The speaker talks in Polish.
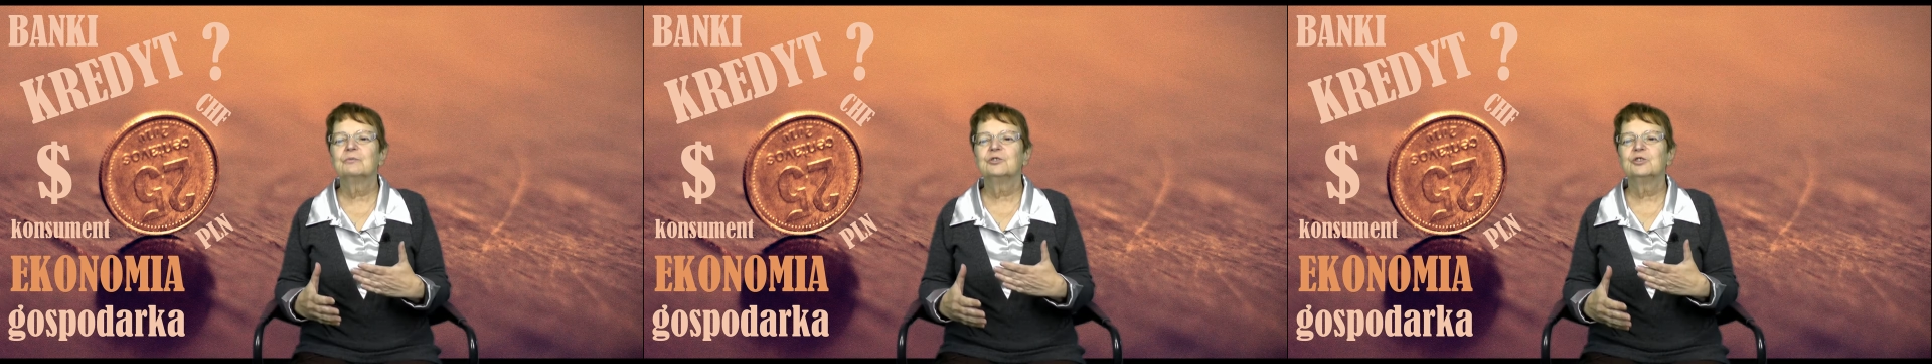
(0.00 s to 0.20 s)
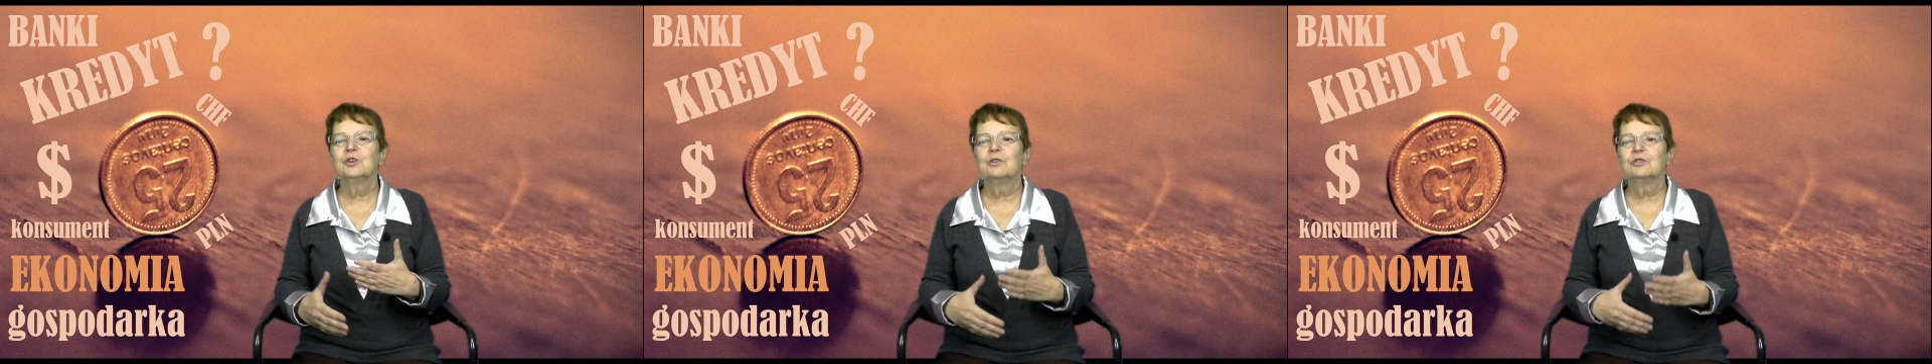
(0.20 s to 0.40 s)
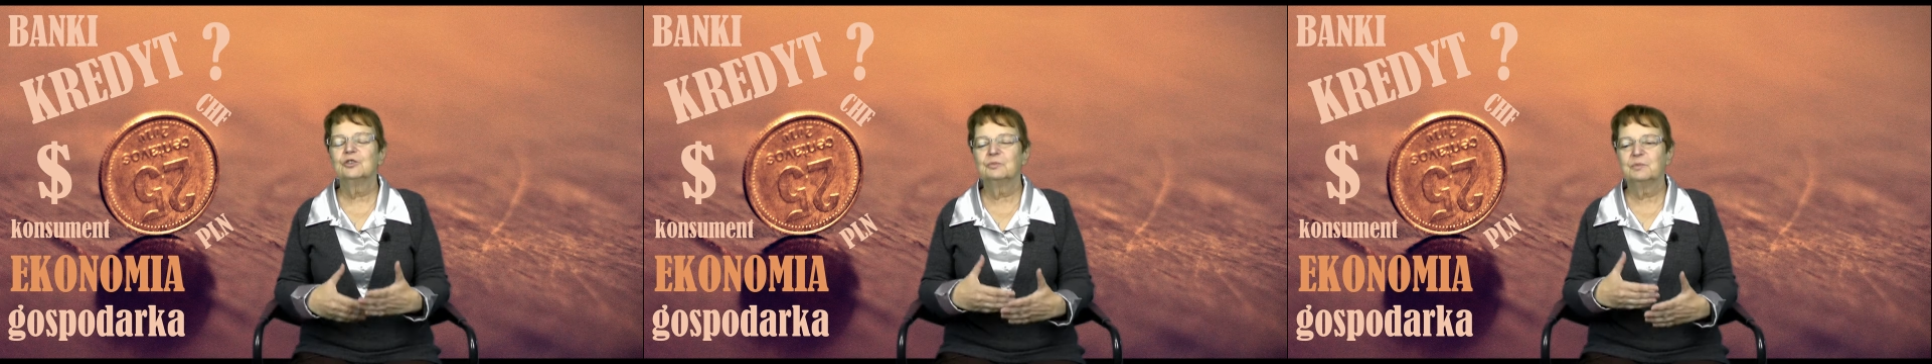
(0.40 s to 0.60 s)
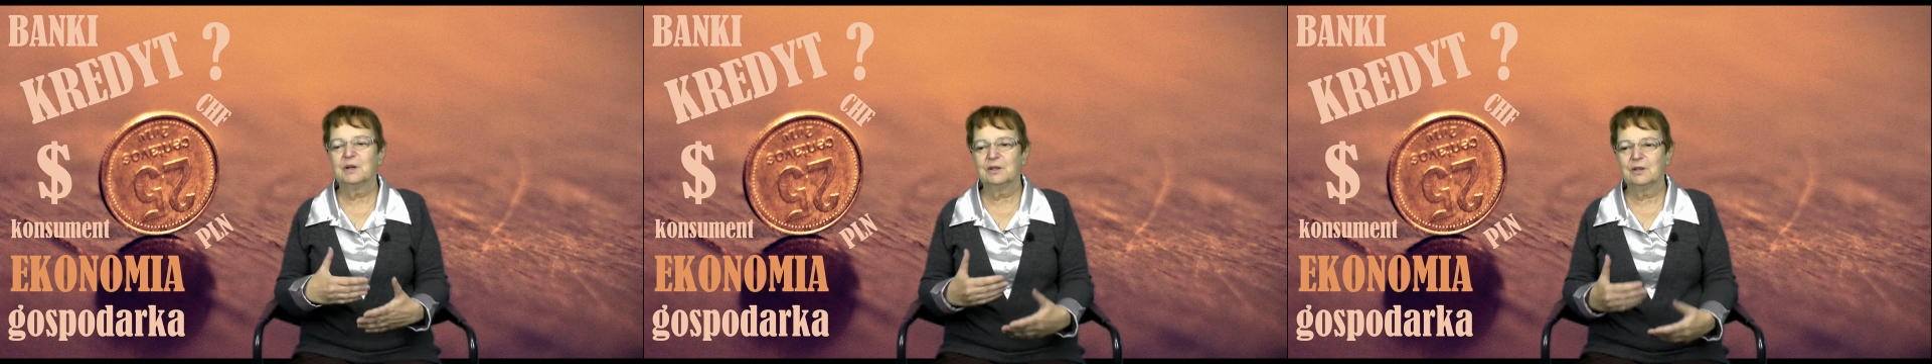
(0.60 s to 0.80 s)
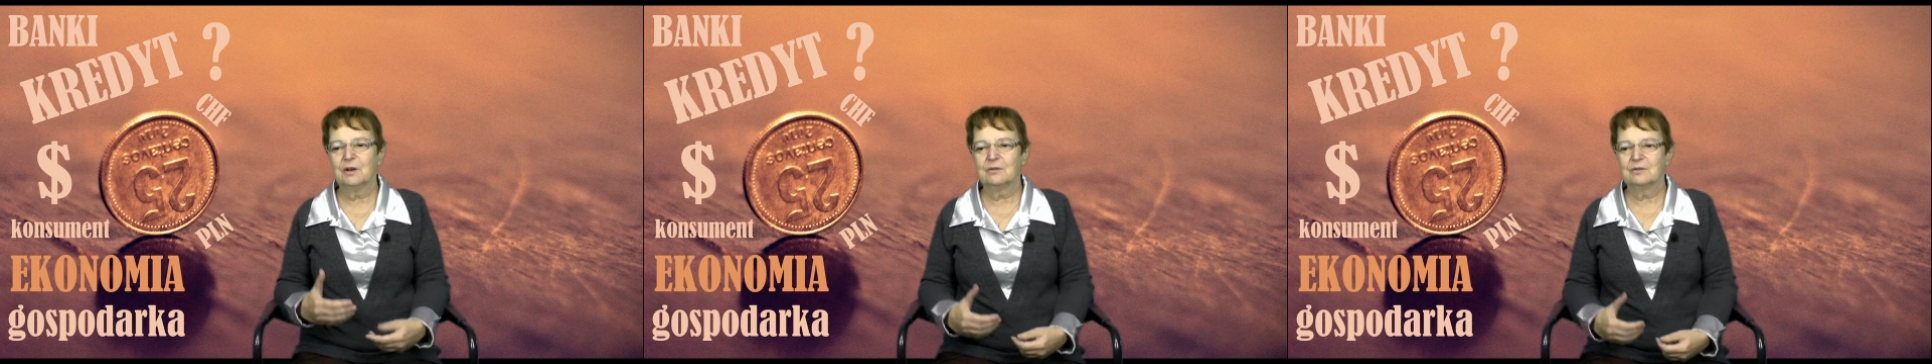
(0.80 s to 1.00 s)
wziąć
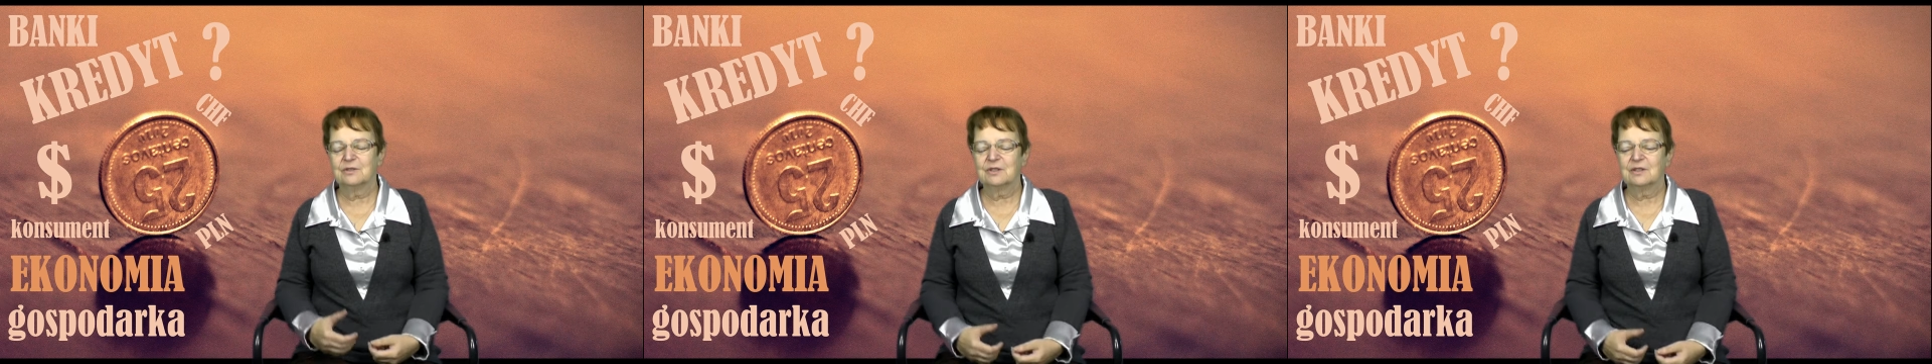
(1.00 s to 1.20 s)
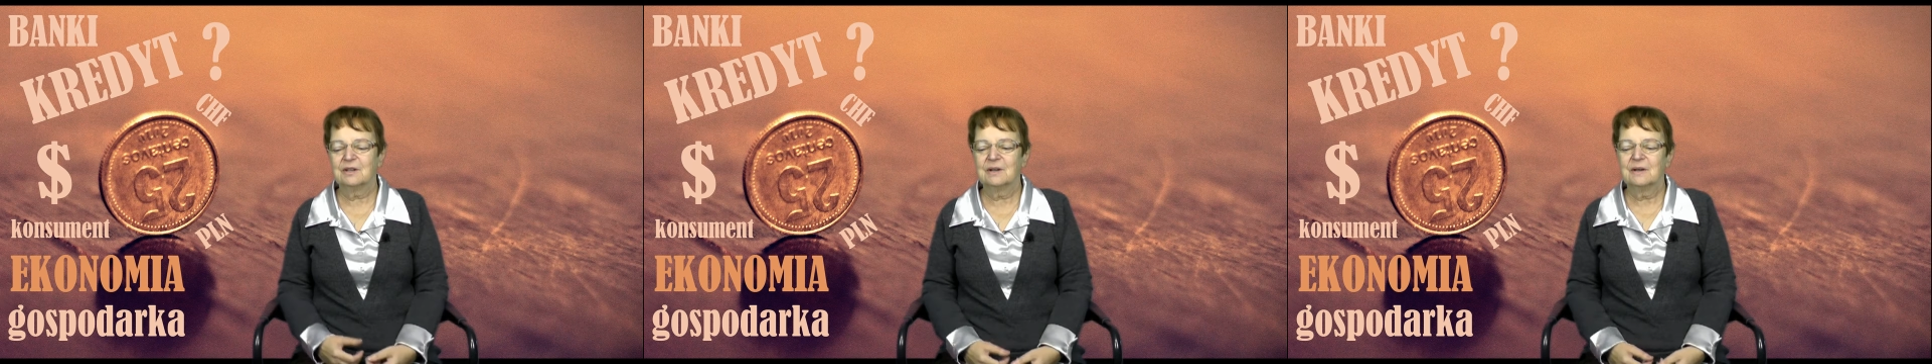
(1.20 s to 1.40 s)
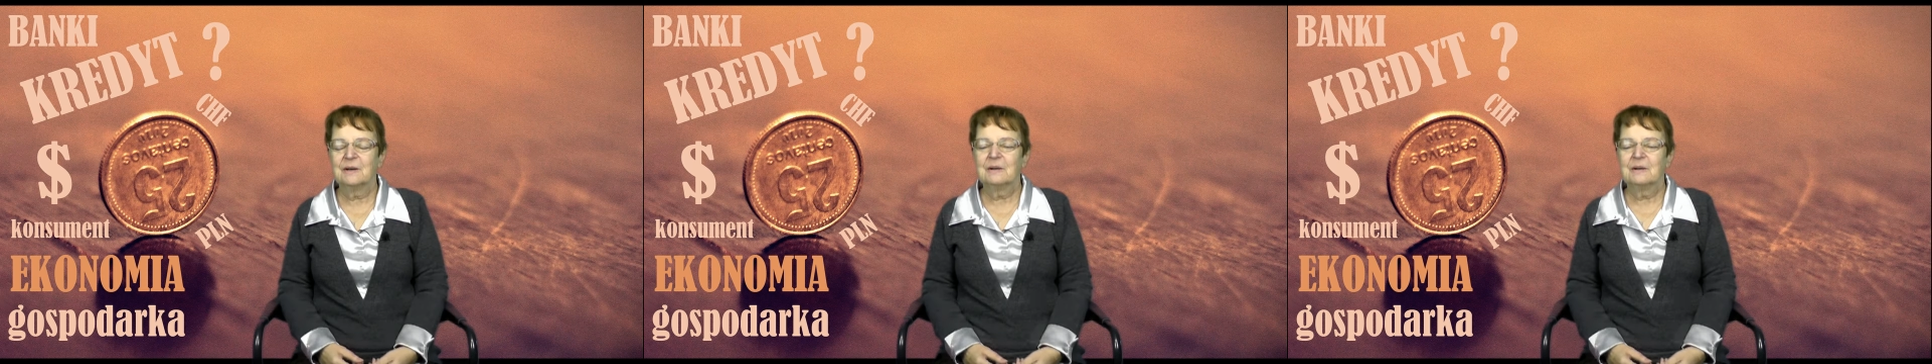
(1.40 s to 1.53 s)
pieniądze?